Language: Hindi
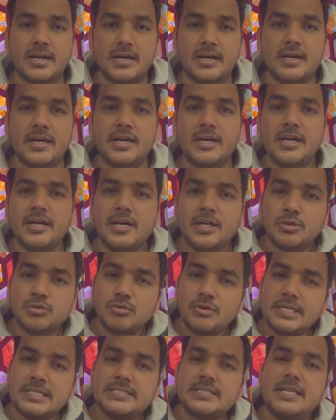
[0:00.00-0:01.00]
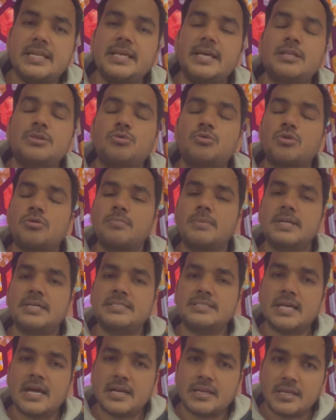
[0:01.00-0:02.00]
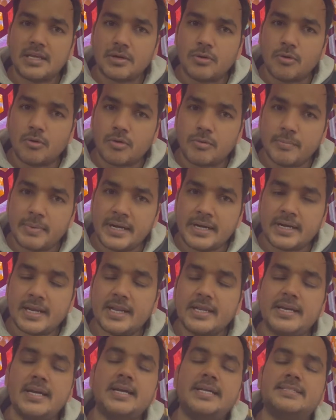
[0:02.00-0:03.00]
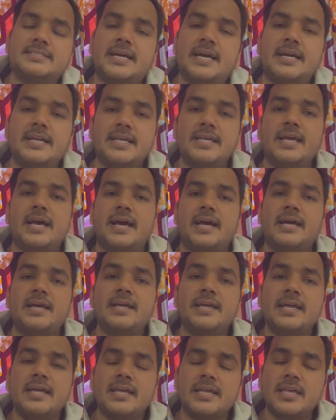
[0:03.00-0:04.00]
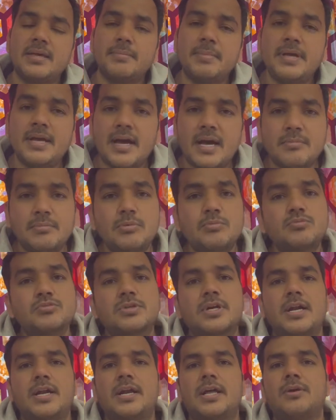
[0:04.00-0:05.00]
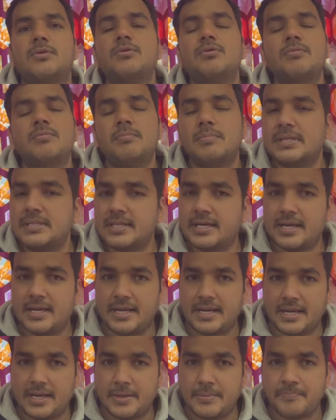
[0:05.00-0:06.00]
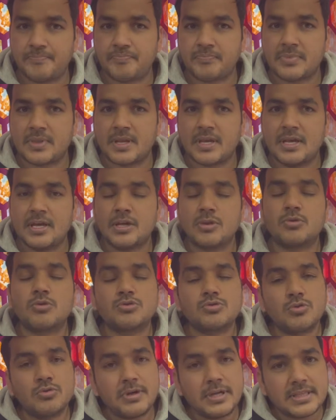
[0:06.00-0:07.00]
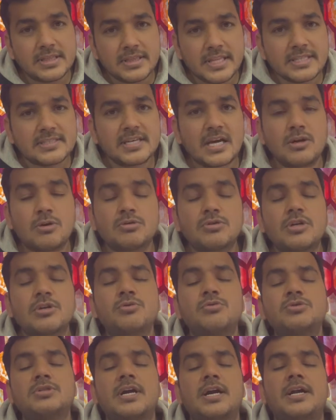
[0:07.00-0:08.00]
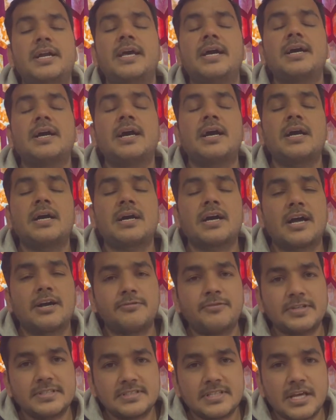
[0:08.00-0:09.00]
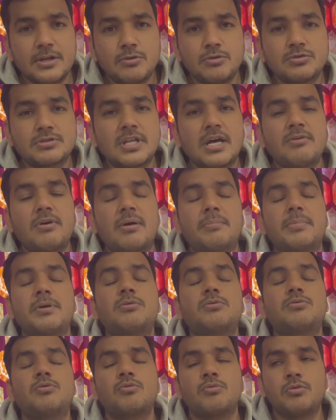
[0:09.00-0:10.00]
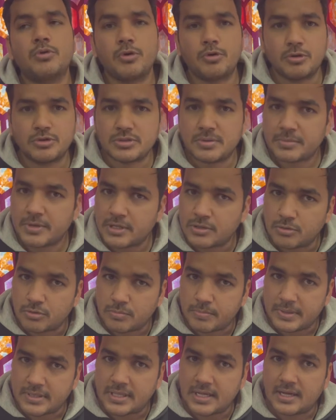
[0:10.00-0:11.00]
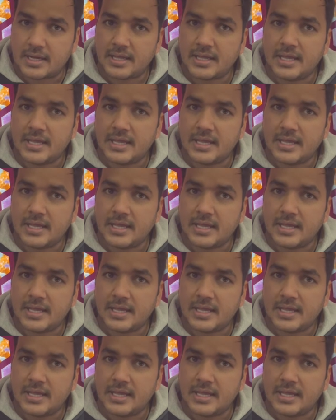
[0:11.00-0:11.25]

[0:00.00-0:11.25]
है ना तो इसलिए तुर्कमेनिस्तान की गवर्नमेंट ने यह डिसाइड किया है कि भाई अब हम उस गड्ढे को बंद करेंगे दोस्तों इतने सालों तक उस गड्ढे का काफी ज्यादा यूज था वहां पर टूरिज्म के तौर पर था